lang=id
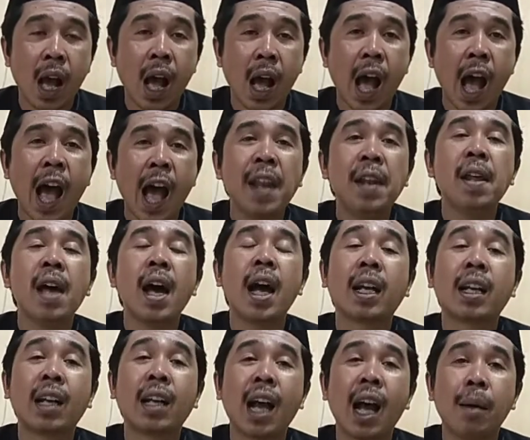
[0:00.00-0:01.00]
ada
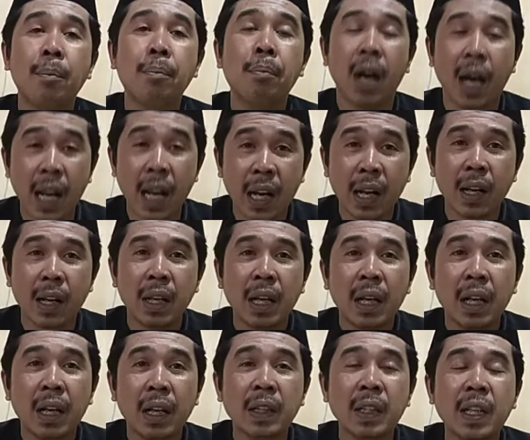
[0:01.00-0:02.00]
kabar
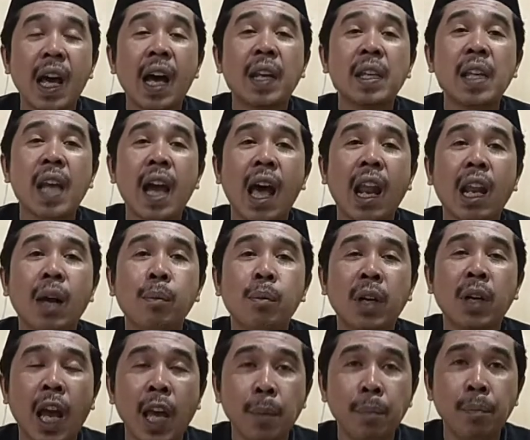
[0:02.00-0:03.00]
dari alam
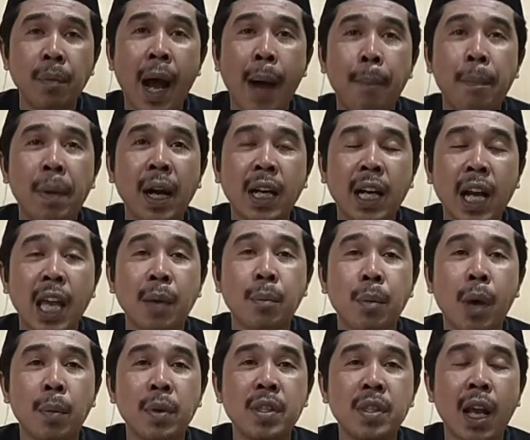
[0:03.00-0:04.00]
gaib apakah yang
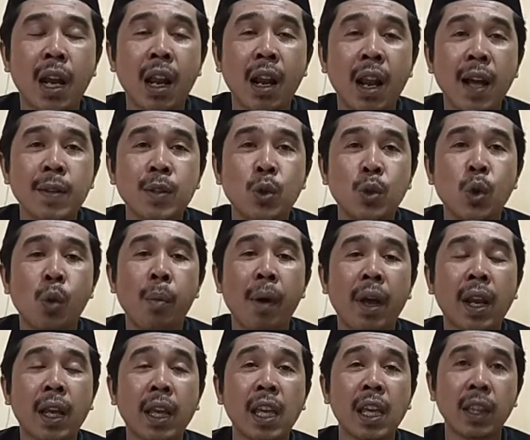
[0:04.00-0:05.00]
berbicara langsung pada
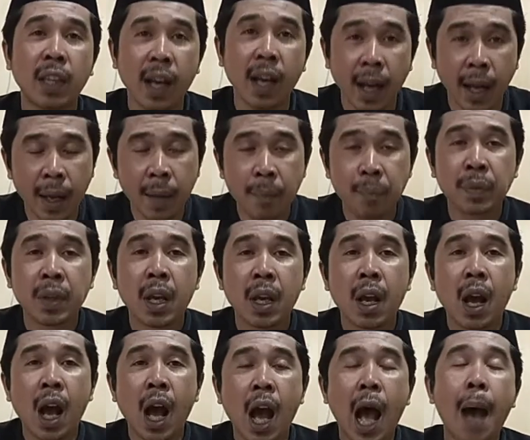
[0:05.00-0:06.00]
kita?
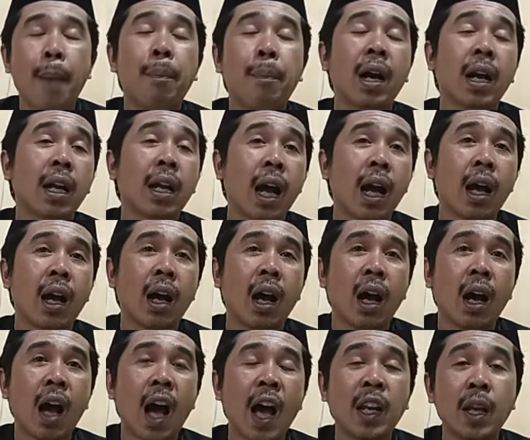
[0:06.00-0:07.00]
Apakah
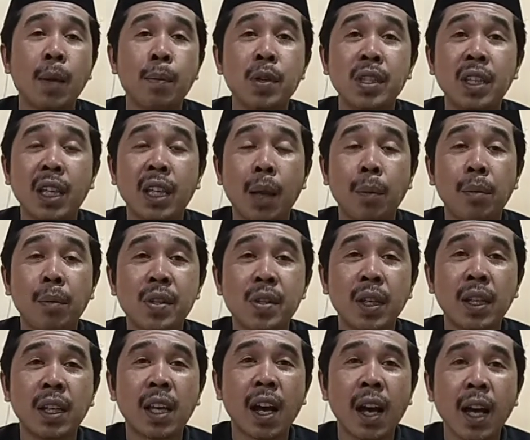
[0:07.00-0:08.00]
uh, ada
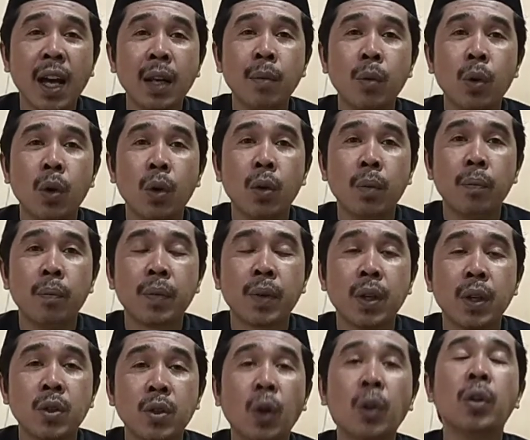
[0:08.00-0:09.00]
bisikan-bisikan?
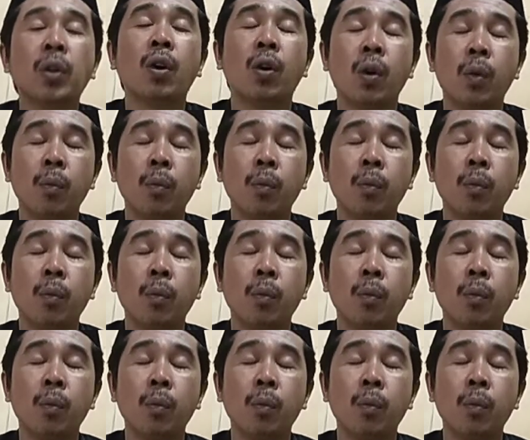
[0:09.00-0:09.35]
Contoh,